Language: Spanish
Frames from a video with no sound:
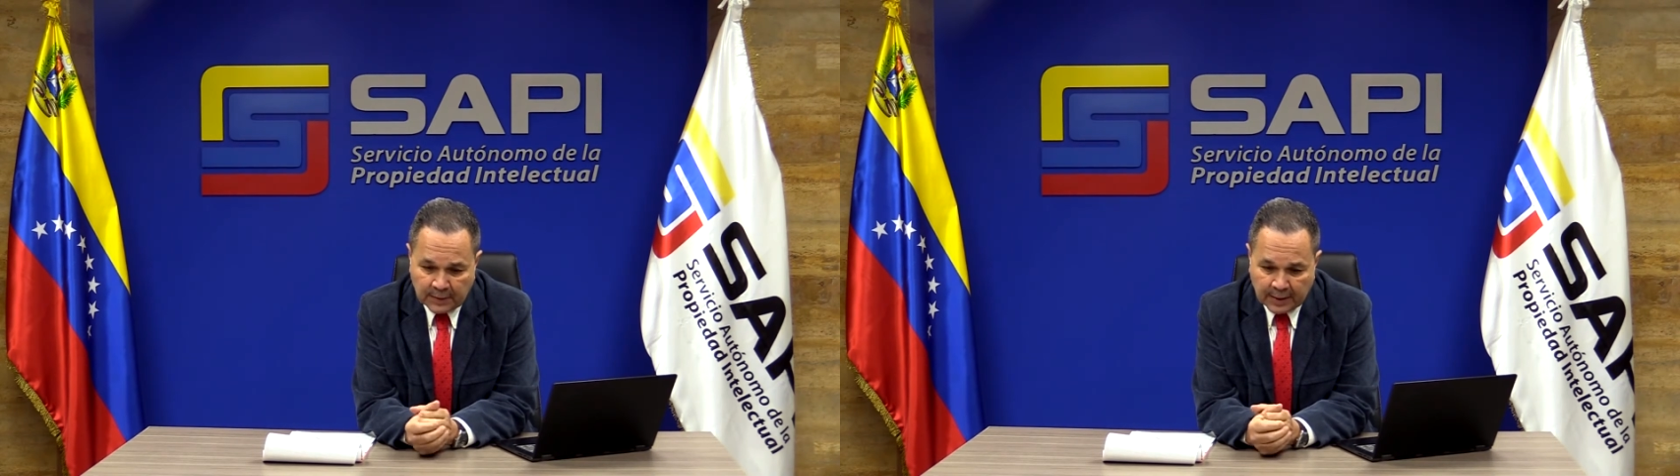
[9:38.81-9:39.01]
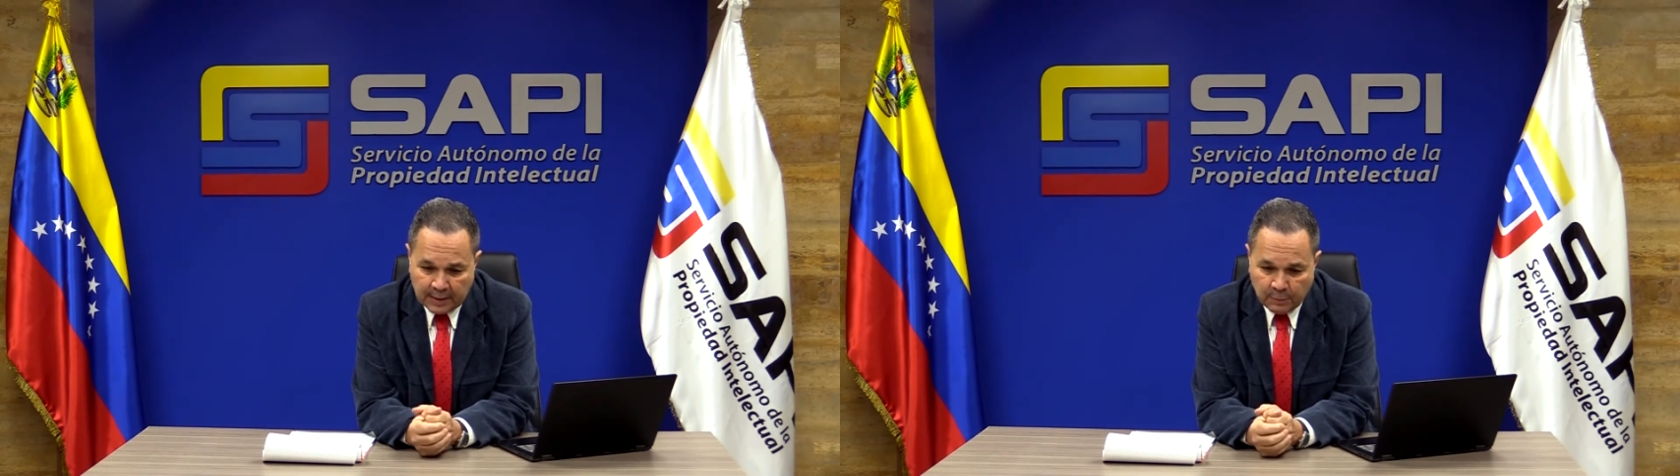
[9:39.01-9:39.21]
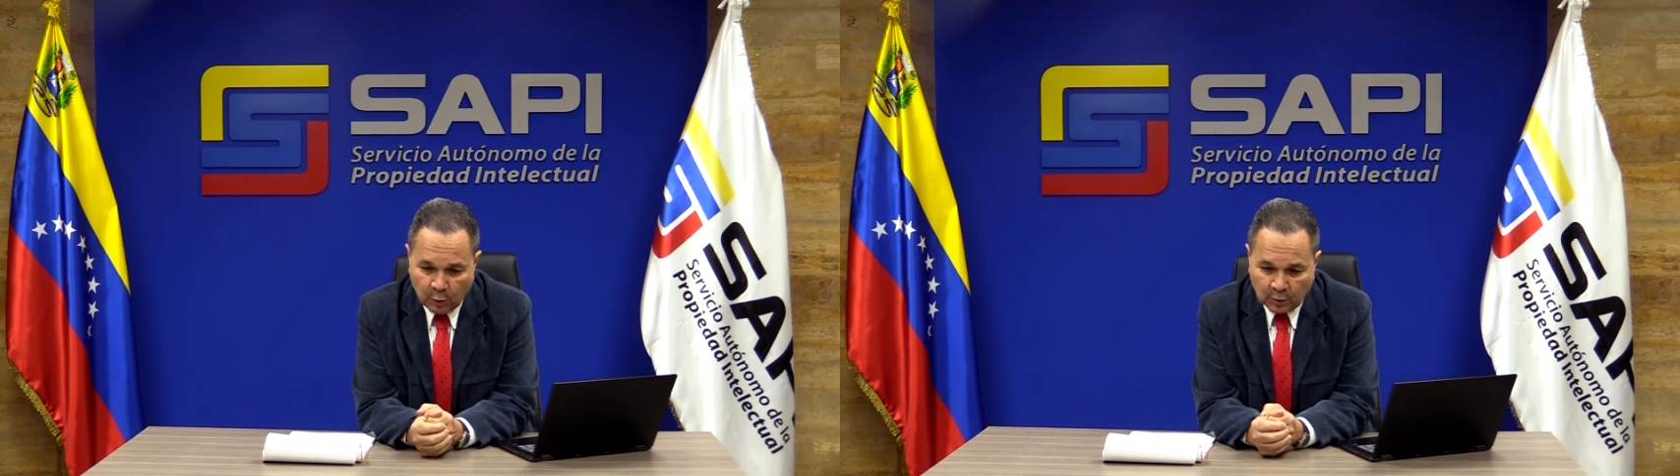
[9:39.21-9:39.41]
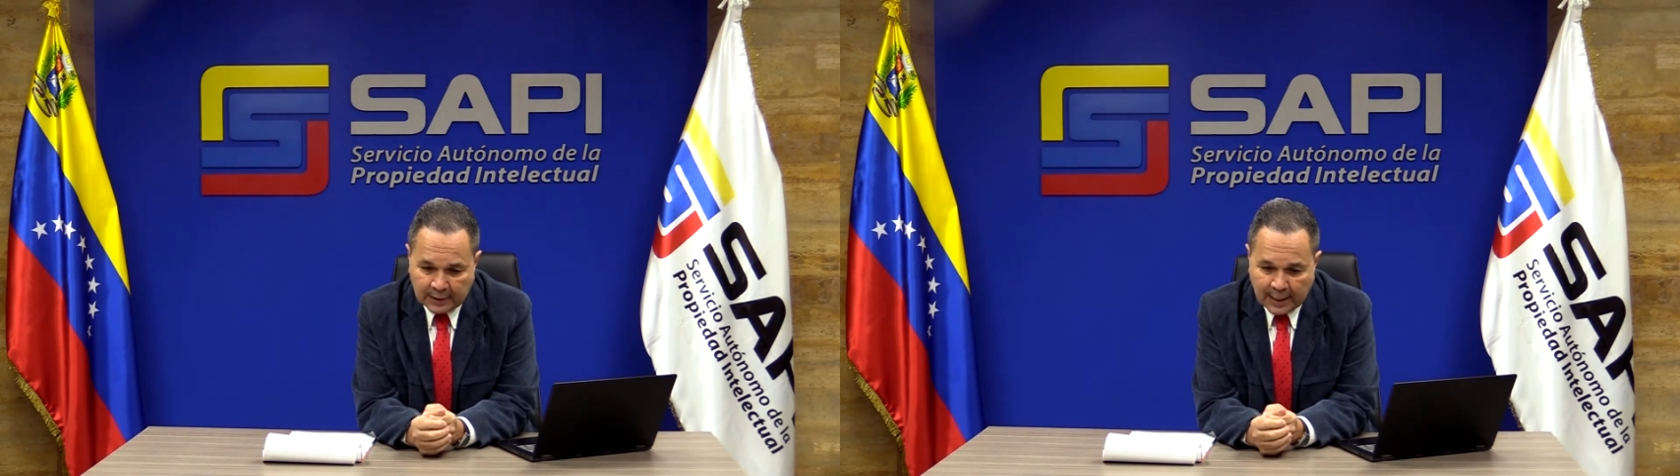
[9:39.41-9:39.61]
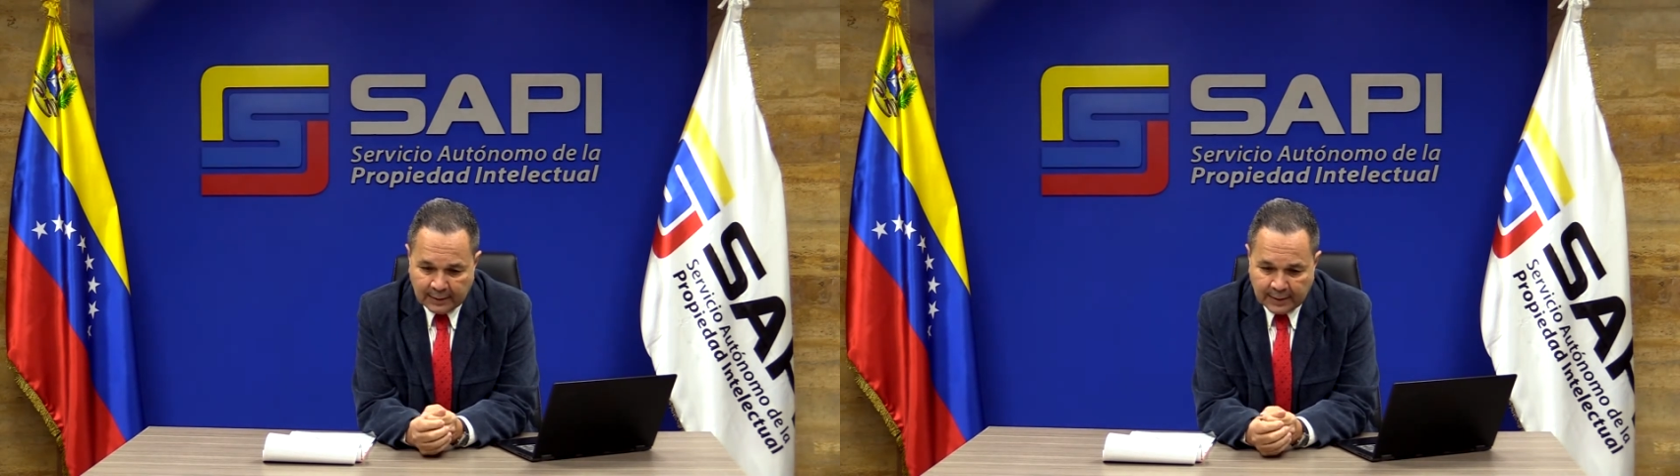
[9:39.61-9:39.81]
tan
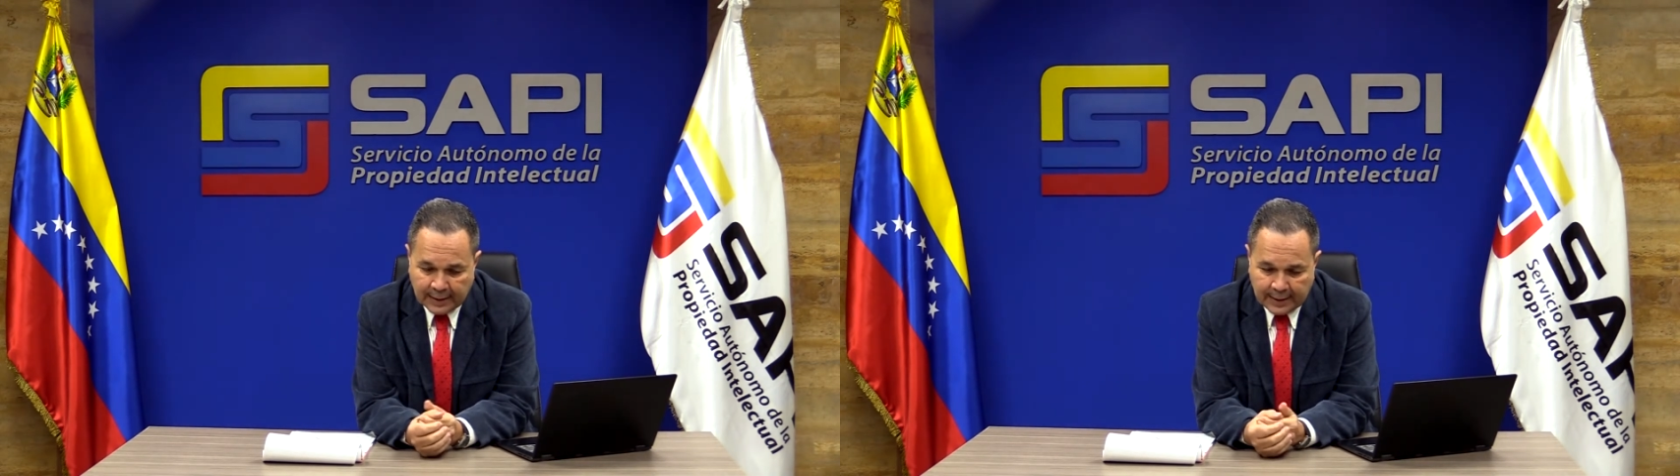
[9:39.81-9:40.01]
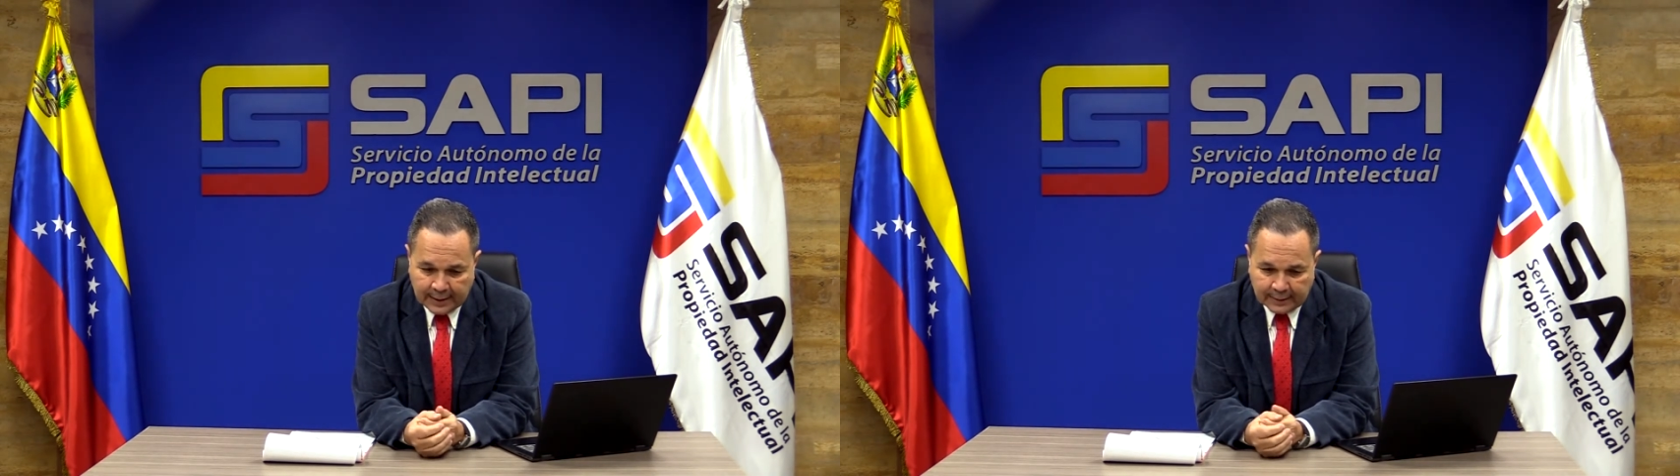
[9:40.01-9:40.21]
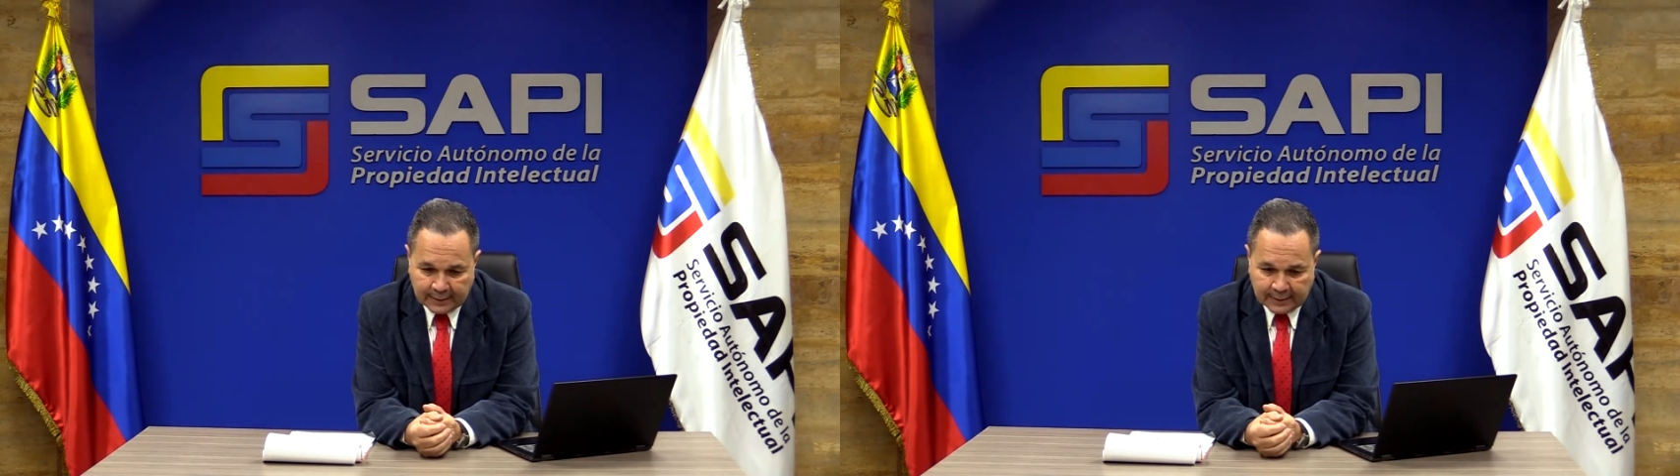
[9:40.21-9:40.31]
importante que